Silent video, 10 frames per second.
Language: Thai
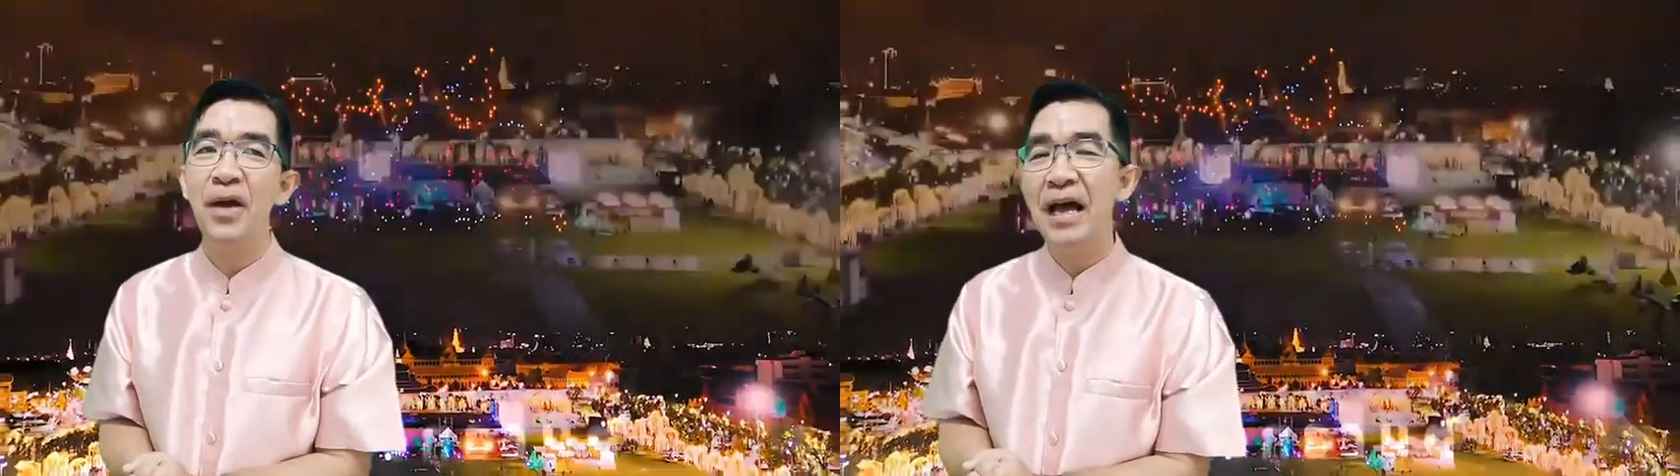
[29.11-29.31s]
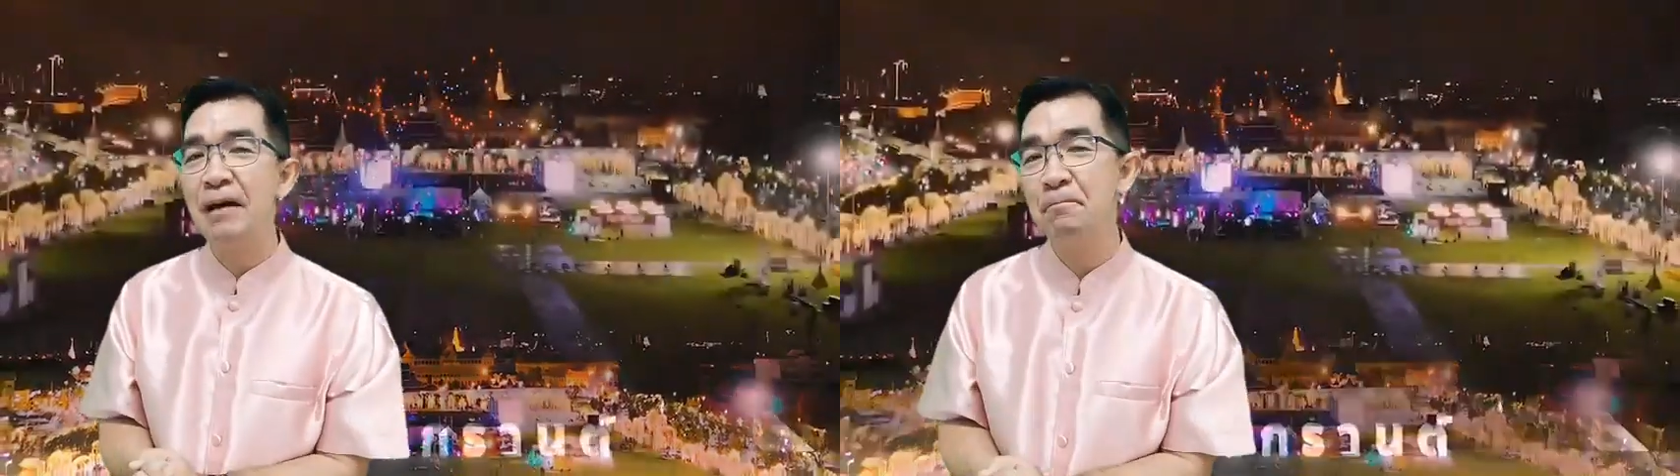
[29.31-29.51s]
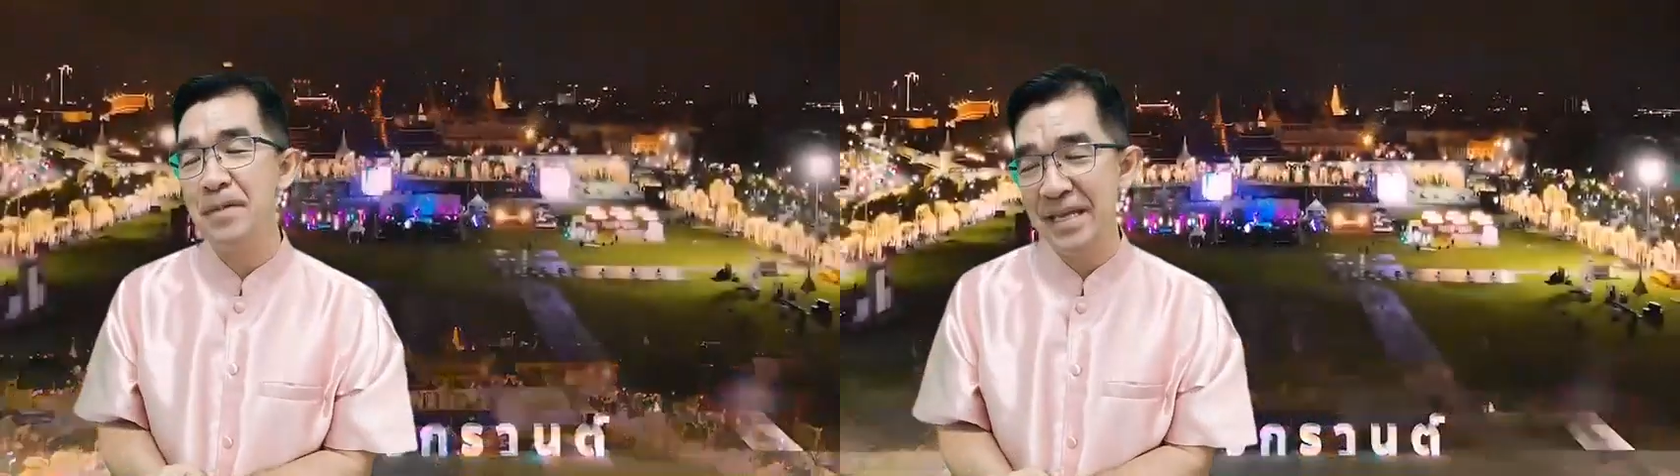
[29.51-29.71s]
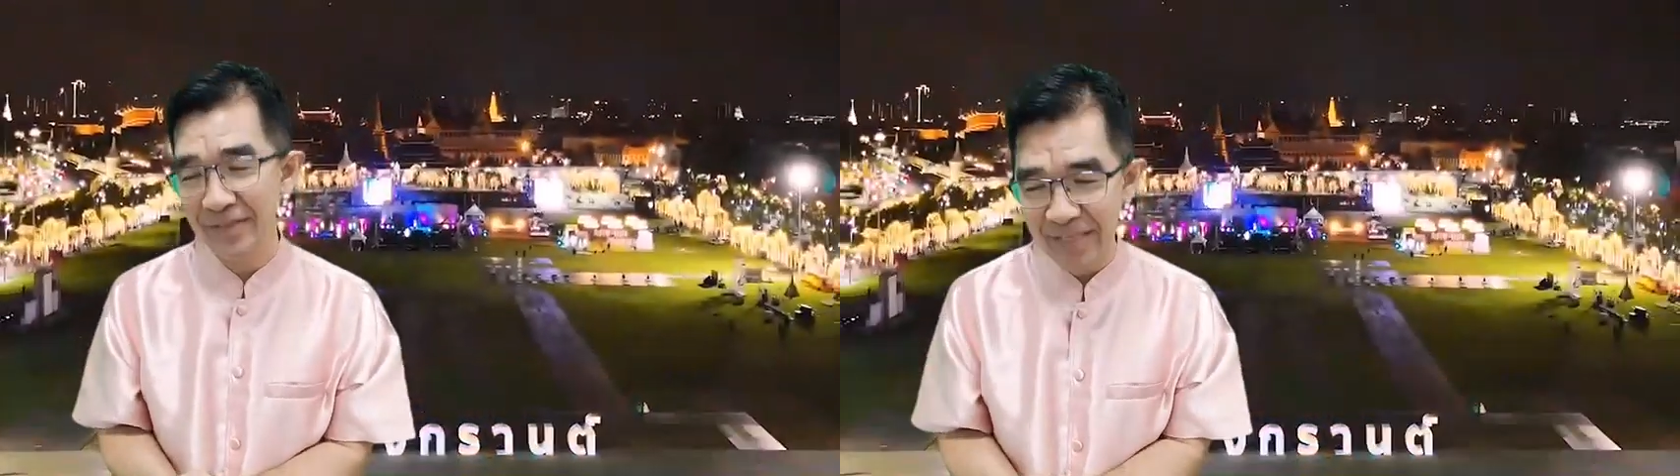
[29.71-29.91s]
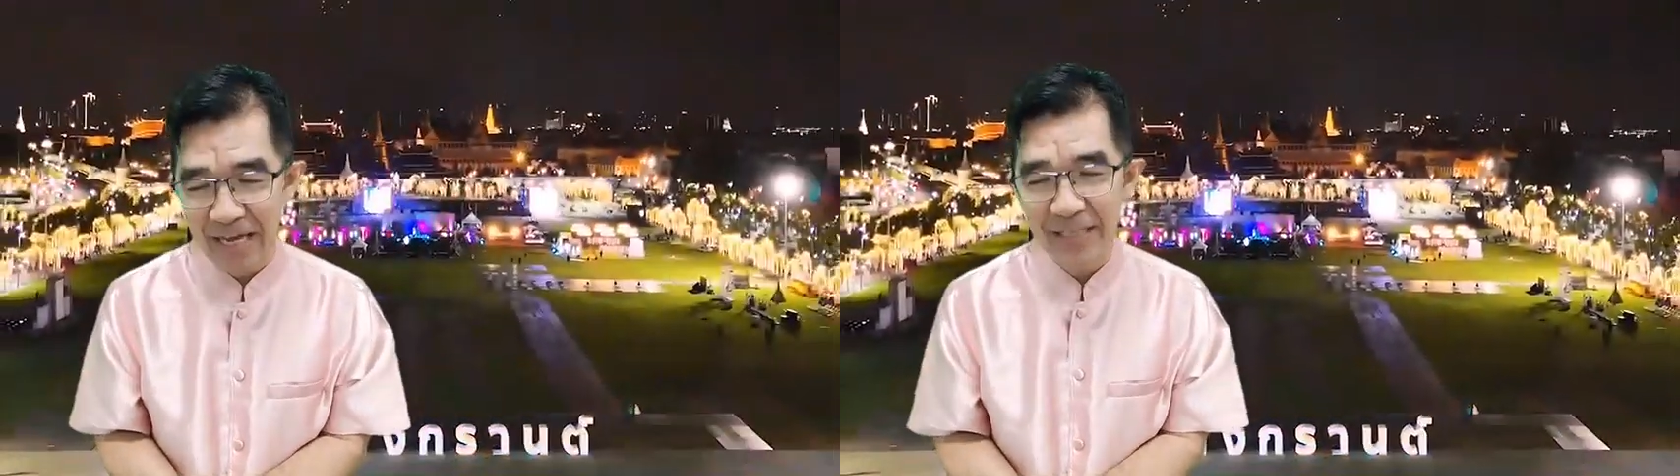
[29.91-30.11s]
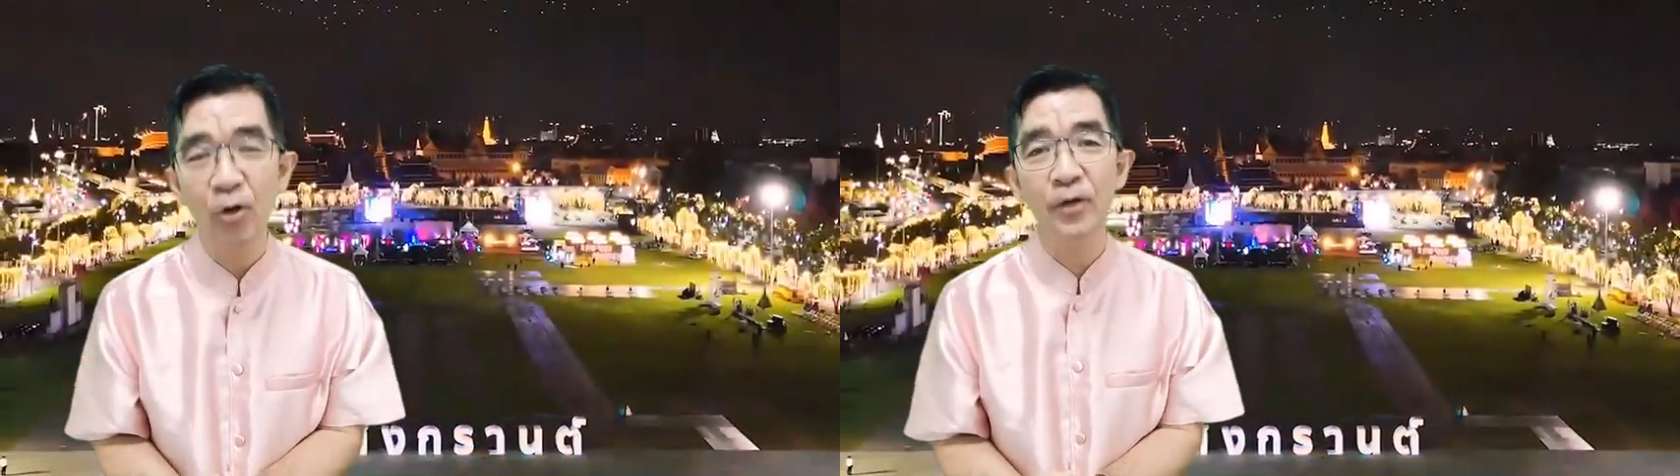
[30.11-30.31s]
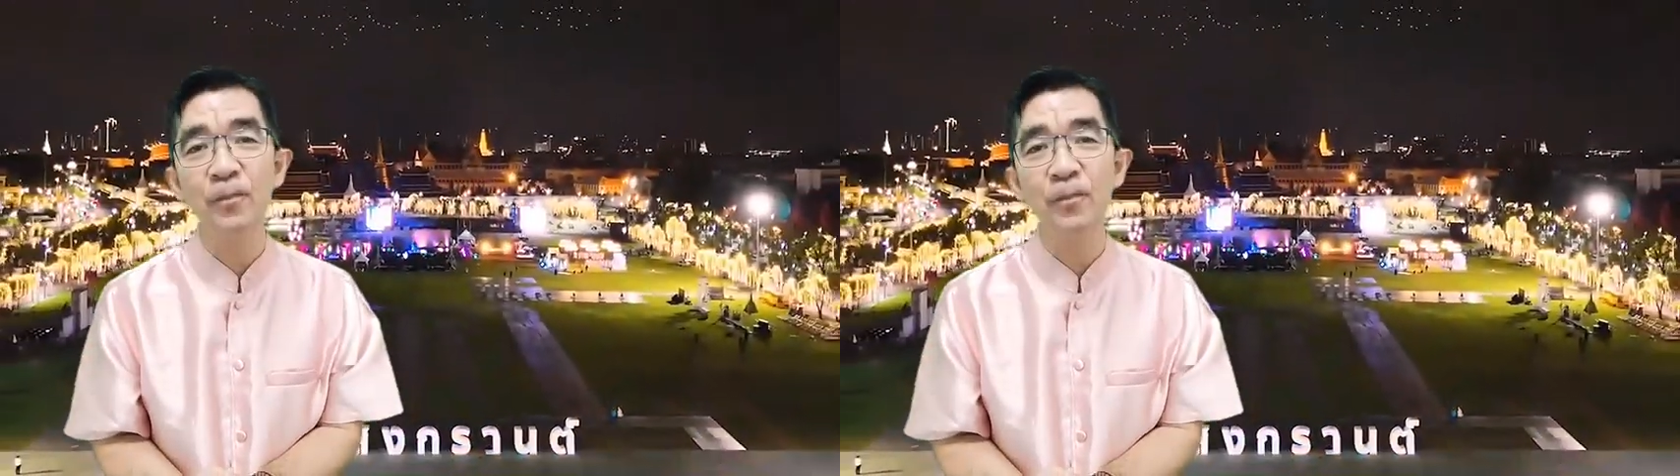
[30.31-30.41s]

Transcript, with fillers: 15 เมษายน